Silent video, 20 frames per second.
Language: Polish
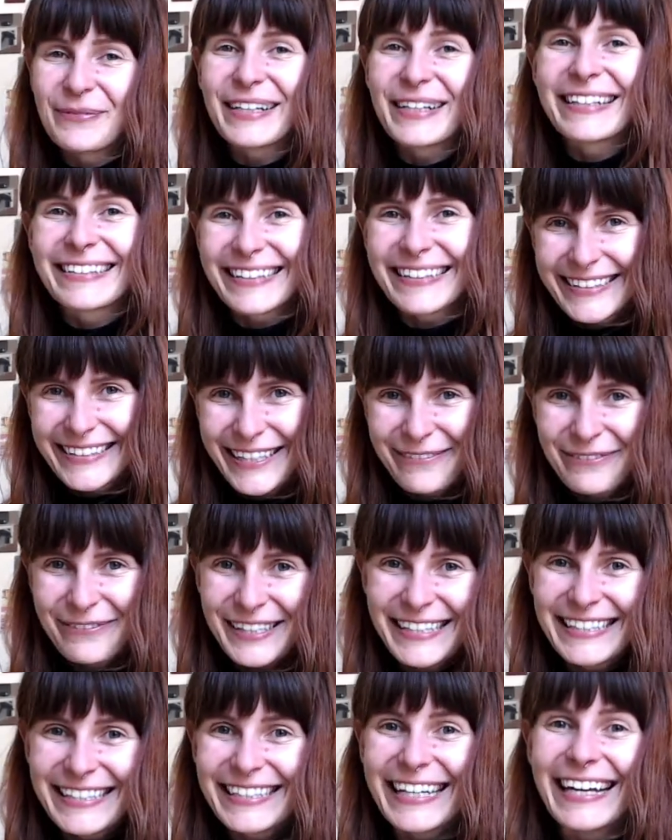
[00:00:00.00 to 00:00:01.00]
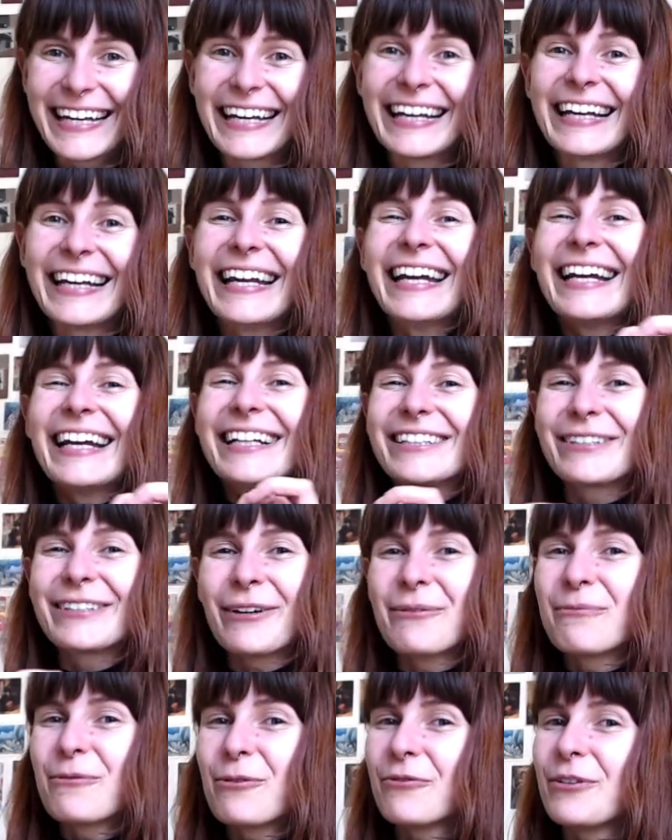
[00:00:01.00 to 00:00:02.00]
rzeczywiście
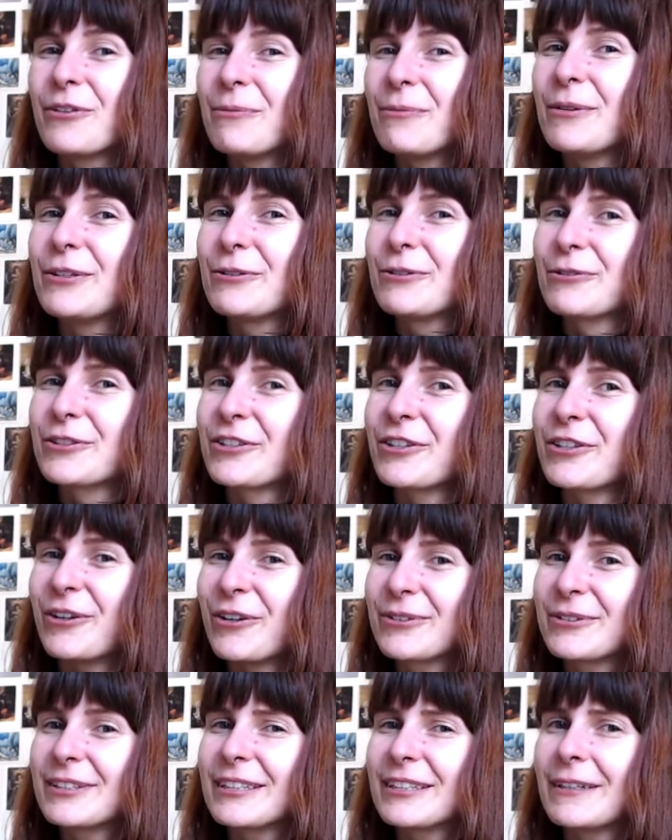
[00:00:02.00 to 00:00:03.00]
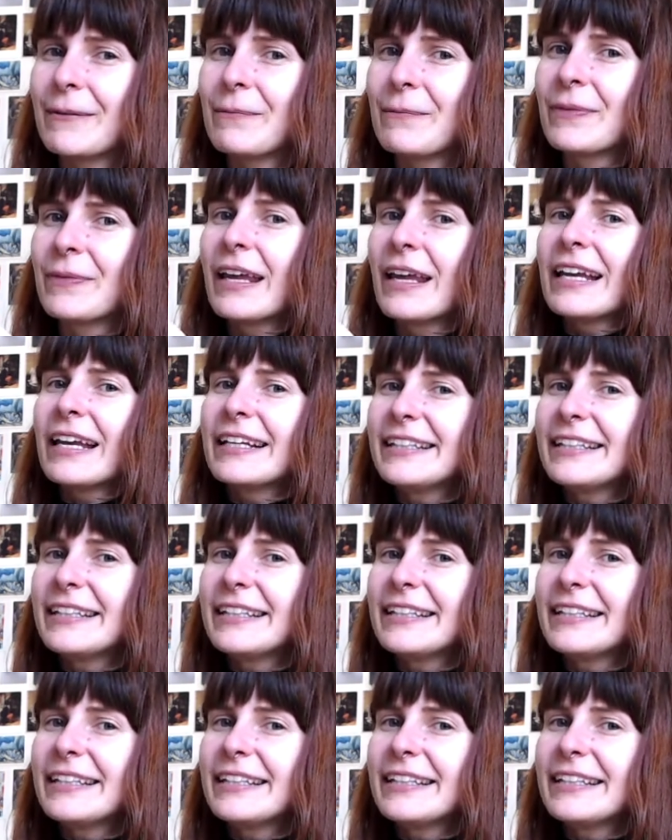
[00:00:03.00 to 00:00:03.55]
to mówi mi dużo o tym,